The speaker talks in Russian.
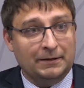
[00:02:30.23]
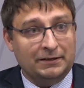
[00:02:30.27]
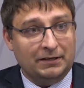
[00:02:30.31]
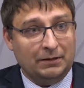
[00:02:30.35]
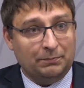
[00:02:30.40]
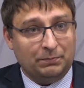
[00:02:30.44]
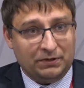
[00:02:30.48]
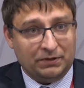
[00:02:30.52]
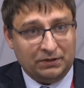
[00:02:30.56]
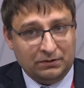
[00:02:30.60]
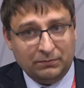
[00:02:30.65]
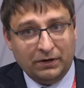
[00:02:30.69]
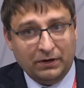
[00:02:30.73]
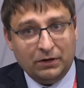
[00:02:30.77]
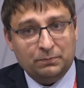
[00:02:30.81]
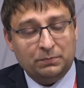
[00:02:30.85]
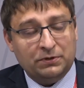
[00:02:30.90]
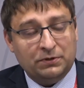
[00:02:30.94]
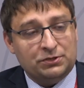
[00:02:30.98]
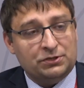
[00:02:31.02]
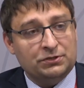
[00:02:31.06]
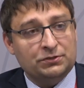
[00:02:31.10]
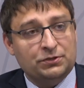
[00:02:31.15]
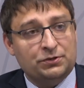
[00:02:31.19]
Я понимаю
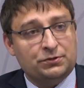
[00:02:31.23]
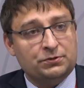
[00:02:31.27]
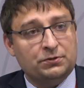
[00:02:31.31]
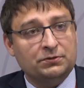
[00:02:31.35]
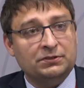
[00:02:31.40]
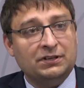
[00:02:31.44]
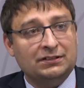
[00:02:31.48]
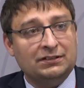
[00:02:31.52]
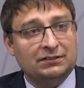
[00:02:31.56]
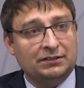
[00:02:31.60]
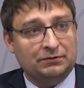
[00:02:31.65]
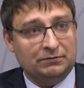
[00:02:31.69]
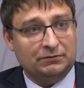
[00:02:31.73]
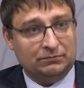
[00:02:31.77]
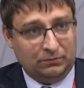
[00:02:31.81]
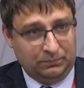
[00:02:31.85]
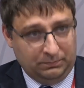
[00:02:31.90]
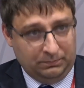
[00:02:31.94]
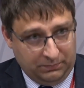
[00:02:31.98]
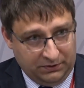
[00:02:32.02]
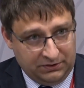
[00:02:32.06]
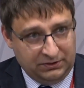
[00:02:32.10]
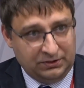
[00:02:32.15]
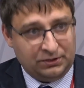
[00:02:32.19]
причины, что надо
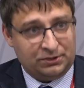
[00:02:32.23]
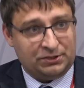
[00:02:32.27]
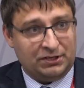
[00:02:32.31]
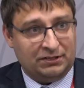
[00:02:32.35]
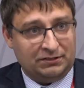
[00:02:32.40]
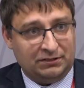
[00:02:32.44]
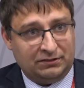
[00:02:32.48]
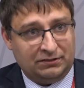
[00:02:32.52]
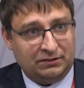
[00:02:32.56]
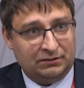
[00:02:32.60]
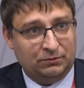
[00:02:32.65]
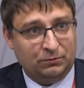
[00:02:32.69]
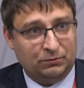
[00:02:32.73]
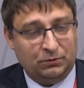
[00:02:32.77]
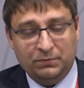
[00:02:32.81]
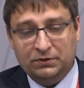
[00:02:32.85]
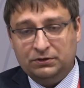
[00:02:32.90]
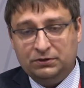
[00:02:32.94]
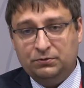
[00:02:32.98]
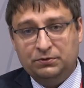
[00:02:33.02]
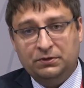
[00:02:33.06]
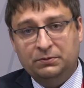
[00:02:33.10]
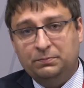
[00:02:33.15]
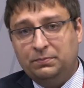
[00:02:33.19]
его поддержать, этот
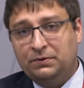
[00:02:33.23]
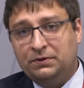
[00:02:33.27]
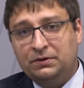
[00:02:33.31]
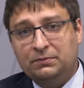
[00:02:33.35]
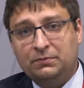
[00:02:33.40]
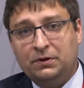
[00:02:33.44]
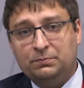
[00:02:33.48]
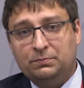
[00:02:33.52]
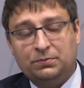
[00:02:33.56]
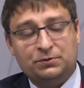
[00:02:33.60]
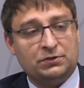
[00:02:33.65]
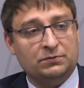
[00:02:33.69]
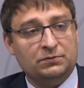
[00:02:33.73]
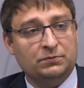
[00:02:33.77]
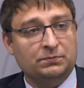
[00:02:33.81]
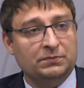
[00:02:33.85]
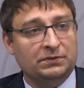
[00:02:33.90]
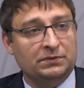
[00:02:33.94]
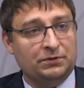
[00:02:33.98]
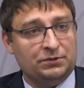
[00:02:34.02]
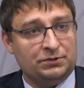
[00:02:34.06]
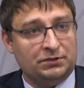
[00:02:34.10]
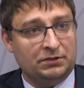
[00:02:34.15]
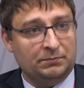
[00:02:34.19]
документ, но не понимаю, почему
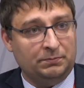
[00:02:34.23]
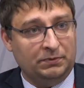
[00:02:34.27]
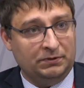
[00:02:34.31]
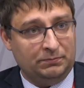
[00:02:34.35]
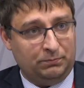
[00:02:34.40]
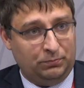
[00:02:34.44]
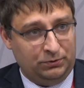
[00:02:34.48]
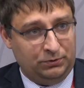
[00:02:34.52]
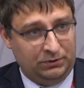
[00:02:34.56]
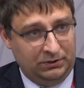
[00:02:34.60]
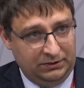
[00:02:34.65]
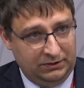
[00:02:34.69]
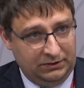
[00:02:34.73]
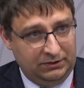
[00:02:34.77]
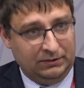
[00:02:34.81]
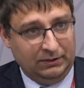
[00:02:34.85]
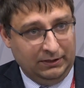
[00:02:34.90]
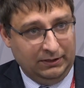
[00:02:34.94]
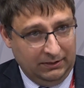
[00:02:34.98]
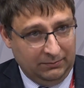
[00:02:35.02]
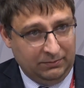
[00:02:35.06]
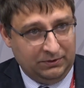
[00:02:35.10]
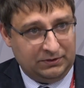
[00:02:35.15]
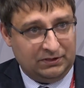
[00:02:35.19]
мы должны
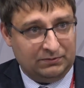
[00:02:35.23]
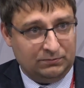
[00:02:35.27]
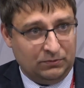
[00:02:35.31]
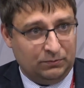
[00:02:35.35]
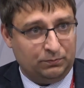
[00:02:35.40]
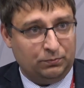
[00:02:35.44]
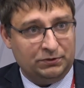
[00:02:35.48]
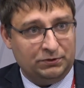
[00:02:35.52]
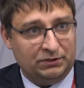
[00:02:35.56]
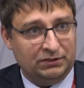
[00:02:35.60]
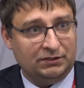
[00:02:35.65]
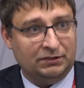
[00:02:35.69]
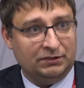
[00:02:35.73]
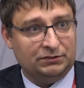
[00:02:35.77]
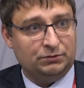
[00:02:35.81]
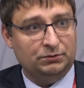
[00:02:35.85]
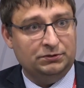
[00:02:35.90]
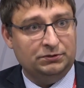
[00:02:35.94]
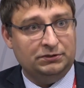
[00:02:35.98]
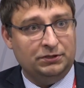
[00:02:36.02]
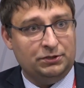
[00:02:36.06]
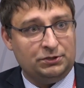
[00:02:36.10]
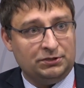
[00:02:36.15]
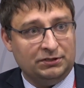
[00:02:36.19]
идти по этому пути
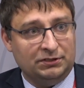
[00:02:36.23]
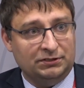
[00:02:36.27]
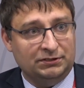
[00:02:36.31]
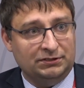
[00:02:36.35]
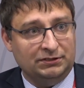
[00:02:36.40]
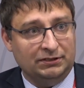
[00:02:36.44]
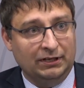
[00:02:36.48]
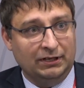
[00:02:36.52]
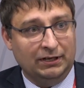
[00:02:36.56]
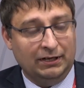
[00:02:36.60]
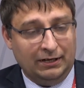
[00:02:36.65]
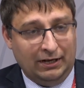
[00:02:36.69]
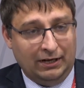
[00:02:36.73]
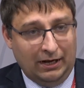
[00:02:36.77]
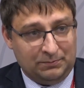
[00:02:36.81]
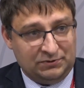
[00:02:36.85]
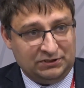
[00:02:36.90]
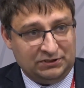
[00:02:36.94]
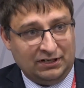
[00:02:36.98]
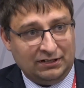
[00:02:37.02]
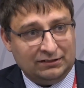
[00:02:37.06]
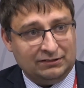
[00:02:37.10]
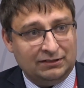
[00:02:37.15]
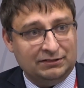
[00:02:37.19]
казуистичности.
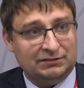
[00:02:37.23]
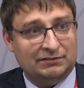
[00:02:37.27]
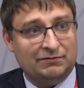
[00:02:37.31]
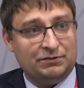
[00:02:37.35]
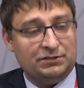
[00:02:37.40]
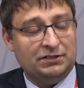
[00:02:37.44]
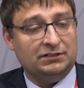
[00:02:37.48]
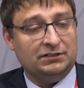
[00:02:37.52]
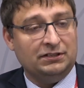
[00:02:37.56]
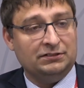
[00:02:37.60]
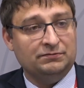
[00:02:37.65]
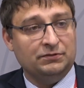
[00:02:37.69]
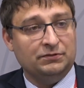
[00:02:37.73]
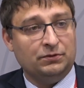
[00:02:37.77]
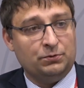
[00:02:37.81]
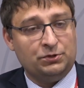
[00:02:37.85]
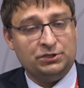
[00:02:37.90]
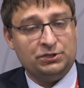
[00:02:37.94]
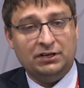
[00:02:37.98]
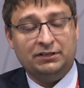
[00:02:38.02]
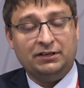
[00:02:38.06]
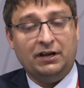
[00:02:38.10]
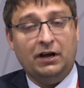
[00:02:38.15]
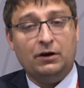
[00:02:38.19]
Абстрактность должна нас
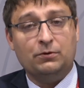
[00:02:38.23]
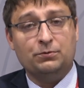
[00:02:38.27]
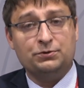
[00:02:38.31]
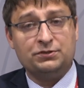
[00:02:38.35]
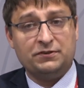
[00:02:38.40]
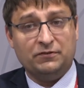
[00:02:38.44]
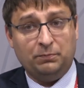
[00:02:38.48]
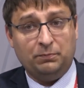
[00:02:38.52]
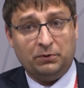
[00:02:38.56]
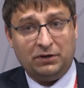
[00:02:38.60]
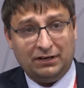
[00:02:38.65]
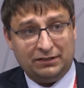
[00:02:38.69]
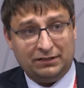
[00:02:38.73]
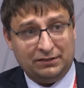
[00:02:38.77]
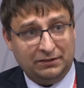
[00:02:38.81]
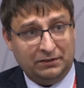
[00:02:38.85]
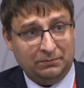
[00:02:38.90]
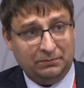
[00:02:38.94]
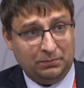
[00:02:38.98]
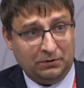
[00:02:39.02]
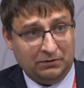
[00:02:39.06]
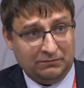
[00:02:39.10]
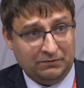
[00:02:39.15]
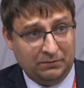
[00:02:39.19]
выручать, а уже в
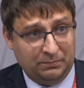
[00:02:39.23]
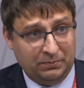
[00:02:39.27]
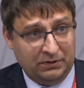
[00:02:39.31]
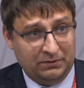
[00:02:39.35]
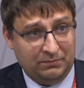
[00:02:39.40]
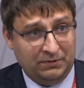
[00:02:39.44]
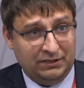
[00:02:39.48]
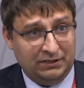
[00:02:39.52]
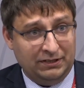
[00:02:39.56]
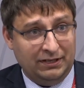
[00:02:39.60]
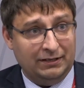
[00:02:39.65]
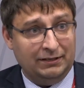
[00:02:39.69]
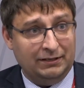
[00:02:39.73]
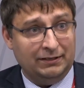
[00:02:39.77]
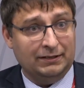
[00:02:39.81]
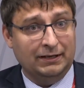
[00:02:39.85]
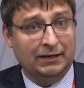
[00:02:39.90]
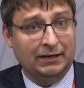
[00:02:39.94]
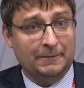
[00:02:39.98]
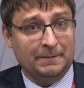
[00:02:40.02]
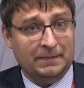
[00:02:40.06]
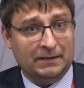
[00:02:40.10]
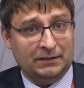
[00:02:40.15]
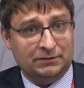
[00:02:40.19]
практике право реального
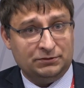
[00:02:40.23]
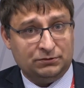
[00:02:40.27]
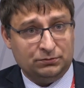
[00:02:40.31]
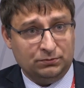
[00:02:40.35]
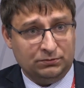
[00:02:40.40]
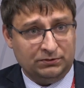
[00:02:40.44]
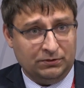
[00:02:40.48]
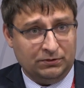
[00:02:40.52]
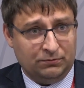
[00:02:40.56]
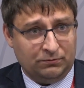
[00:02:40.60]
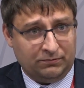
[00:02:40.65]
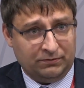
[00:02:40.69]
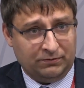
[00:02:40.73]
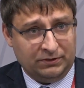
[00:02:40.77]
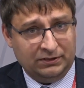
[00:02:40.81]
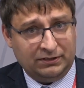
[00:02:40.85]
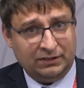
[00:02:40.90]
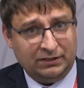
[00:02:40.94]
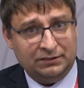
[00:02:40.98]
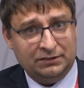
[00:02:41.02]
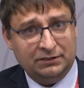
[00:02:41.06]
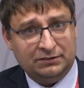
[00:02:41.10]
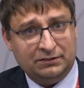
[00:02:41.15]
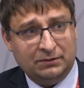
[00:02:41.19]
применения суд на уровне
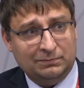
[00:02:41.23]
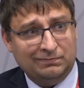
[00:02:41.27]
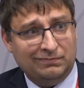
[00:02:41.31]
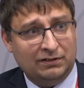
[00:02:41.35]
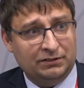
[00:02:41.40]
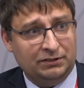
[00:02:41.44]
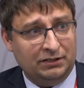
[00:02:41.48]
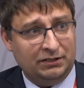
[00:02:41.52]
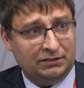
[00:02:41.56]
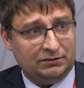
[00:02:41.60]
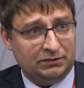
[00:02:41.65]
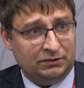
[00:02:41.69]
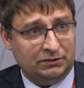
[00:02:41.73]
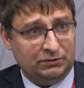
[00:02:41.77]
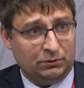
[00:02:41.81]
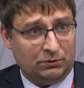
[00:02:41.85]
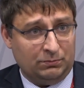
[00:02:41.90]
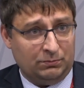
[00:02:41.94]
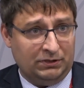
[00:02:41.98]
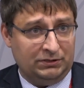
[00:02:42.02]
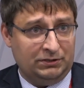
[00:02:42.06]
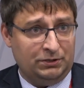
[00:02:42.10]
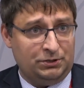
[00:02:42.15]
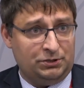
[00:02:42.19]
каких-то банкетных
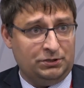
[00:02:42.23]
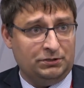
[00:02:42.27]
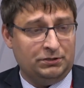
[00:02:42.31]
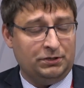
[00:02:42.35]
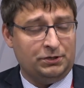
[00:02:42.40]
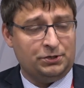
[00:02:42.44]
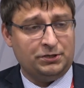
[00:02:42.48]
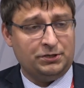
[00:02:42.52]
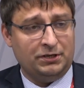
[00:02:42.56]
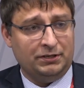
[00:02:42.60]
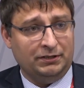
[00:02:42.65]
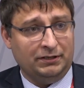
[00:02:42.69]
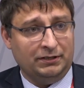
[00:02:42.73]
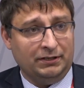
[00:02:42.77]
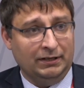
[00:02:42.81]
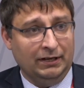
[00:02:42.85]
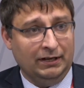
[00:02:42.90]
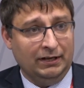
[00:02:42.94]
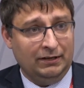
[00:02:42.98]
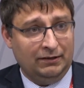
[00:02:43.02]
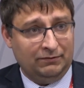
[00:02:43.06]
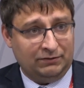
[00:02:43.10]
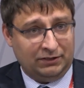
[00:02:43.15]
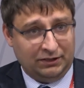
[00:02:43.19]
норм отыщет решение.
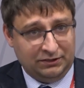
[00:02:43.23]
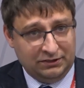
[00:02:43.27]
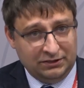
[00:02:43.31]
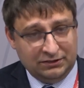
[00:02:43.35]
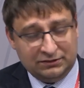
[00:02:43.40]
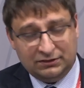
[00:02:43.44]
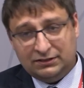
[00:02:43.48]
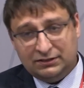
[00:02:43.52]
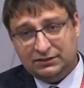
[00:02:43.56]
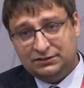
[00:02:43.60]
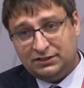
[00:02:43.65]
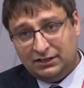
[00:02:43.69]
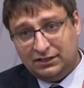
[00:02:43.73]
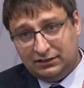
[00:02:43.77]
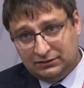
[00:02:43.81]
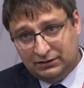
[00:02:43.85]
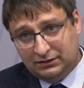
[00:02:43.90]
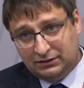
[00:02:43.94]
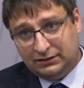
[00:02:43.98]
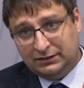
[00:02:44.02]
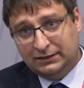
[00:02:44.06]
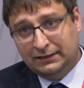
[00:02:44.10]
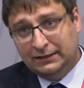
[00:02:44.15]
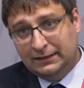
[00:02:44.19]
В каких-то из
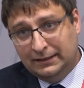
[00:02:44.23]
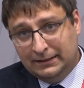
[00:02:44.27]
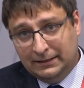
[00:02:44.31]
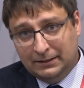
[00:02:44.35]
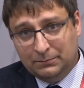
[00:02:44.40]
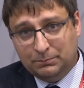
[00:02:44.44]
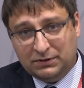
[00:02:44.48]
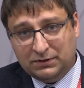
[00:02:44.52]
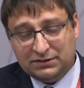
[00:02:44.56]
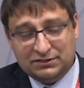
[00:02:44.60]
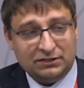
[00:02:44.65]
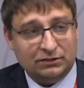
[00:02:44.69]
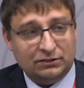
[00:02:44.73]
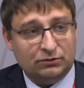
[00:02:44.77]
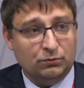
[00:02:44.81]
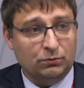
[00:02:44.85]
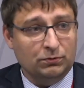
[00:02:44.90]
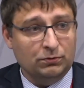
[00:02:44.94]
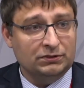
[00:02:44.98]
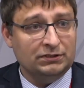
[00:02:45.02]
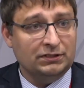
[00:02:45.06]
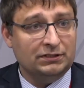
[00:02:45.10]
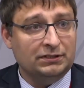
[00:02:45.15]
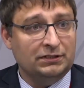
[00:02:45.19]
актах Конечно.
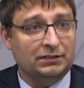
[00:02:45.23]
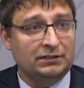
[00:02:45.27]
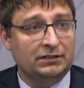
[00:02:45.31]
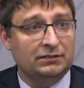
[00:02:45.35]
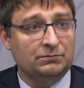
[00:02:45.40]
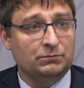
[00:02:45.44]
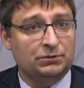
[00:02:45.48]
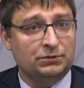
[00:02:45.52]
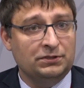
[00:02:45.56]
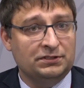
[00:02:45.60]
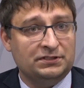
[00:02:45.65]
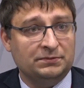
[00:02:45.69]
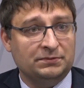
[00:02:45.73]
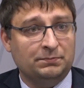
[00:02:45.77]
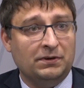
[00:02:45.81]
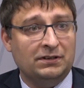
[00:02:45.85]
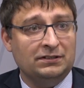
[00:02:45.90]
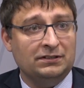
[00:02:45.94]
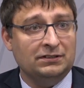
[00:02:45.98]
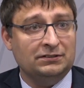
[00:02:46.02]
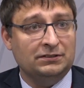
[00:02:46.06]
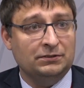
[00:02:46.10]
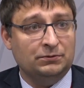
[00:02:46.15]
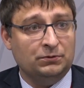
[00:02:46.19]
подзаконных или
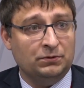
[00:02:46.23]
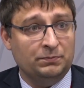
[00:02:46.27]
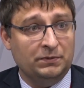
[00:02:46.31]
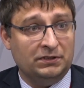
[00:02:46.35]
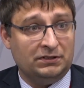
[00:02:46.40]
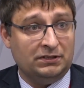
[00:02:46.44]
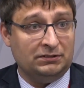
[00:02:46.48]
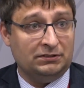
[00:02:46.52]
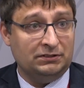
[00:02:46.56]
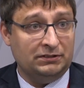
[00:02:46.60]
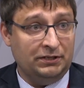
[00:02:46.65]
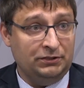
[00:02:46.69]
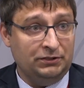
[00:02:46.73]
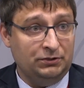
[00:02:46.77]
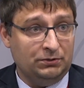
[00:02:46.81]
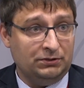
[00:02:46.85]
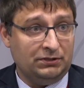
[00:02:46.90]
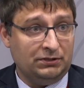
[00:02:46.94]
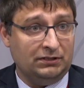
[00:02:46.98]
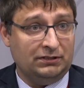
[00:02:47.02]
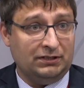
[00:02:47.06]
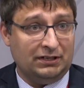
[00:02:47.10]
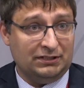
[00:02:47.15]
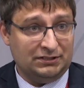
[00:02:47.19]
муниципальных документах
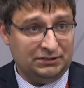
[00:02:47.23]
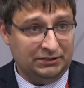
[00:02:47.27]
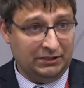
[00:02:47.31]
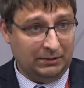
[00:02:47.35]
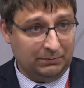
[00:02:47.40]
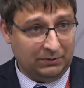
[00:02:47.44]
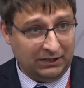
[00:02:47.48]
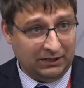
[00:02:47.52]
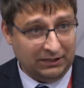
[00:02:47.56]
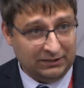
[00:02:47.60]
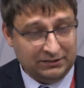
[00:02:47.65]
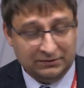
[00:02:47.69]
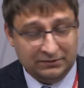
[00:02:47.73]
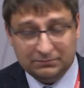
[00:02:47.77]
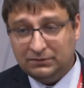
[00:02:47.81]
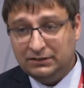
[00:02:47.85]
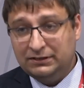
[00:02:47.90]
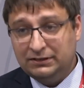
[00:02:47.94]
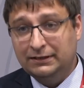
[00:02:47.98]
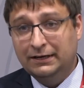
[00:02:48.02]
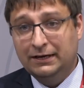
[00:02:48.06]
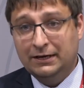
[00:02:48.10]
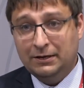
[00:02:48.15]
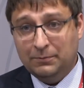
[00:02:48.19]
найдет как раз
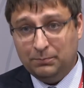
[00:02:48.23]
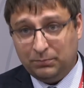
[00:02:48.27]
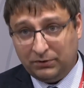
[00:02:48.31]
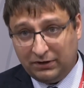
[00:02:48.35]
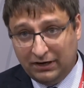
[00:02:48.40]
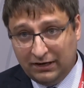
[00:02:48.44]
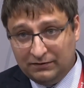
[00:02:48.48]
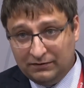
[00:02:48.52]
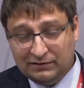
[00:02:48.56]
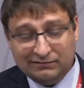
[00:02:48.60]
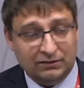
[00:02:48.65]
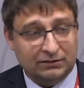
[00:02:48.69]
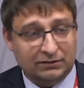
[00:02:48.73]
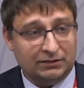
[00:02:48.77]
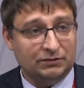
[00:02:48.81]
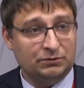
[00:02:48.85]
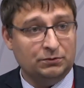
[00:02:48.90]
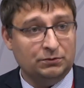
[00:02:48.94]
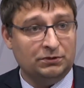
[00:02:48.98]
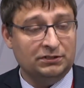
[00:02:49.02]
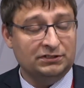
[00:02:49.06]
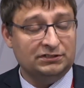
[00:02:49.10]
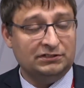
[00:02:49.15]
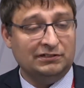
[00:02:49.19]
необходимые правила,
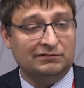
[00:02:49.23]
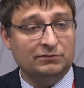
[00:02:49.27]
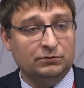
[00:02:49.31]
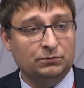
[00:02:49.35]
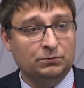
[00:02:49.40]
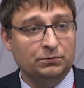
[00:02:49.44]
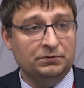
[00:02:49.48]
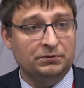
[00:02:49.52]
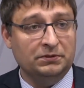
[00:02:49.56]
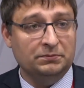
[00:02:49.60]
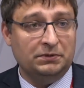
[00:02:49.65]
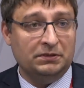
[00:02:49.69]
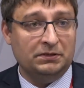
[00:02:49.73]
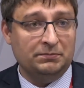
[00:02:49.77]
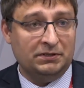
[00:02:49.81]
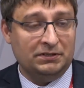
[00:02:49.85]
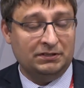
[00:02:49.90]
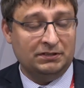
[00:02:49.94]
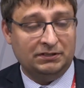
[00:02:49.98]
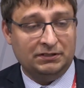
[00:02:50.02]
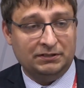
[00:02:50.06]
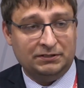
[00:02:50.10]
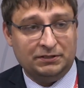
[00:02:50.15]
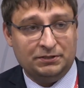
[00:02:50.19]
которые истолкуют и
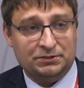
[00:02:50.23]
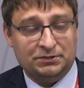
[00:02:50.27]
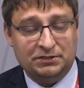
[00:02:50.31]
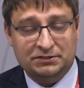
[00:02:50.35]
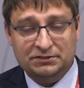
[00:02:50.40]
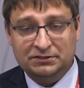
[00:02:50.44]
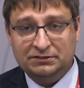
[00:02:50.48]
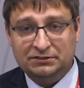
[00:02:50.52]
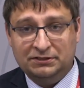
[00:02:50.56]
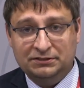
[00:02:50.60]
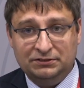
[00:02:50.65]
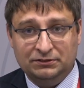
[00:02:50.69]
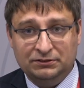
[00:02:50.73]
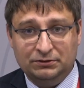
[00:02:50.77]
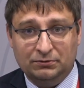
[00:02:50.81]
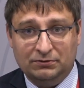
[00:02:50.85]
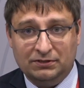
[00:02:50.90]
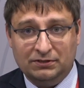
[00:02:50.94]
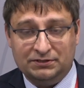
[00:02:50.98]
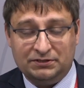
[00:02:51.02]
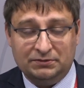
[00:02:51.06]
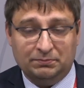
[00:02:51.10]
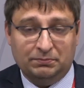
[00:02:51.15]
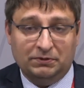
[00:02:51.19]
применят к этой жизненной
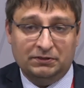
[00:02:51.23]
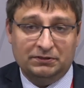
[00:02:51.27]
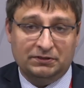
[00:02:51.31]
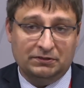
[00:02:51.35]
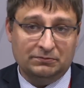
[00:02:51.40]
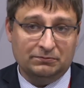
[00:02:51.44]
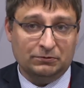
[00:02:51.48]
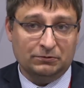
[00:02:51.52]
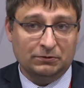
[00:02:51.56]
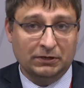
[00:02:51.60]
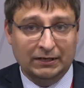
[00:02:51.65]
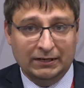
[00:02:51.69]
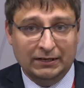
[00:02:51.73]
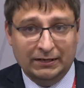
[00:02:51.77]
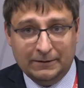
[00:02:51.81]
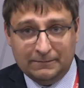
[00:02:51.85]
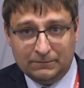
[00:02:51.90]
ситуации. Поэтому